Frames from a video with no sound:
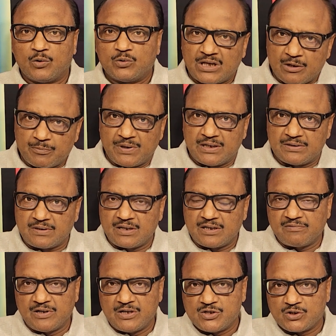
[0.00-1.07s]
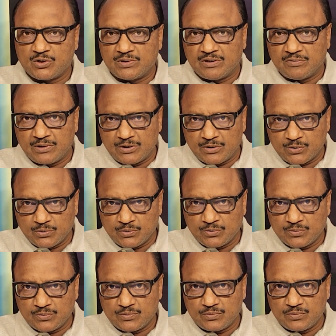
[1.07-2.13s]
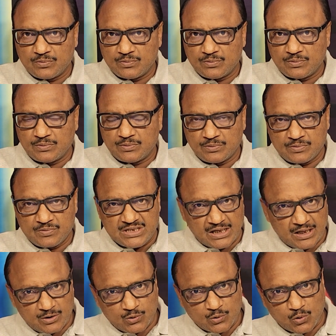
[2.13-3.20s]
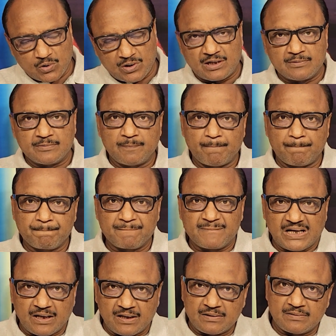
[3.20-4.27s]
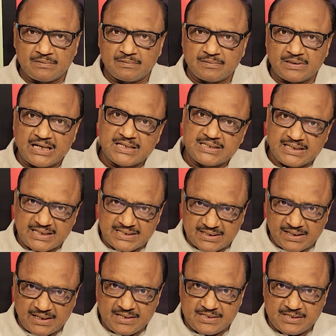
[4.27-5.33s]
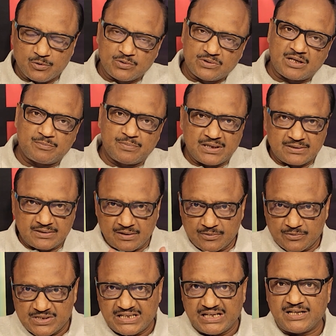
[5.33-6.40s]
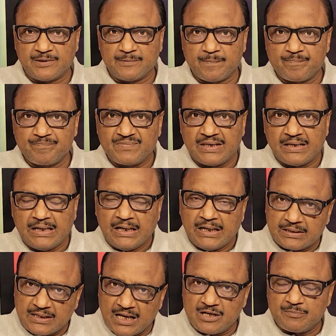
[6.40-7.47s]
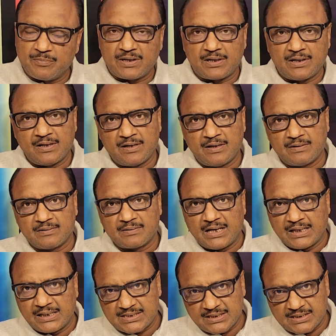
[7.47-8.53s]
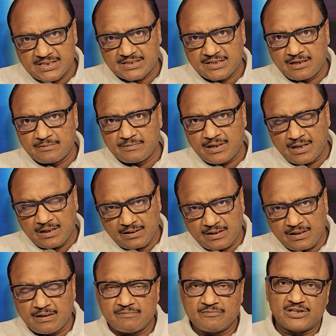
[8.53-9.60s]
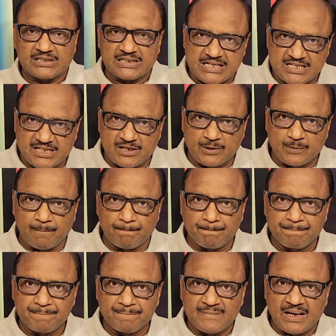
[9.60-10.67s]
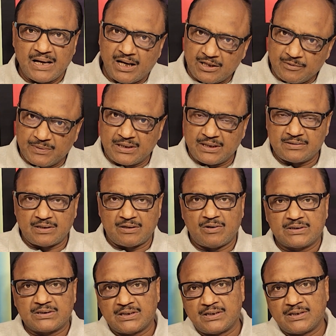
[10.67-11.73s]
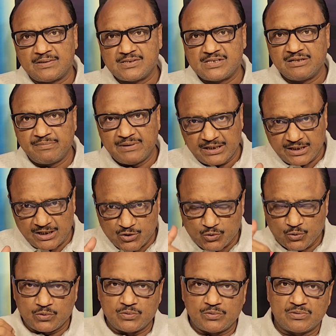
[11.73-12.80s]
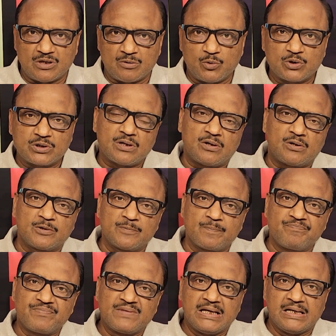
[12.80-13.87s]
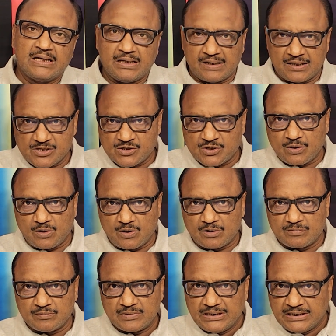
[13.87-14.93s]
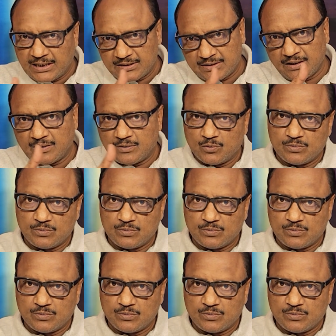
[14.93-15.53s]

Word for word: ఓదార్పు యాత్ర నిర్వహించవద్దంటూ జగన్ను కోరడం జగన్ దాన్ని తిరస్కరించి ఓదార్పు యాత్రను చేయడం దాని పట్ల కాంగ్రెస్ అధిష్టానం ఆగ్రహం వ్యక్తం చేయడం ఆయనపైన ఆ తర్వాత సిబిఐ కేసులు నమోదు కావడం అరెస్ట్ కావడం ఇదంతా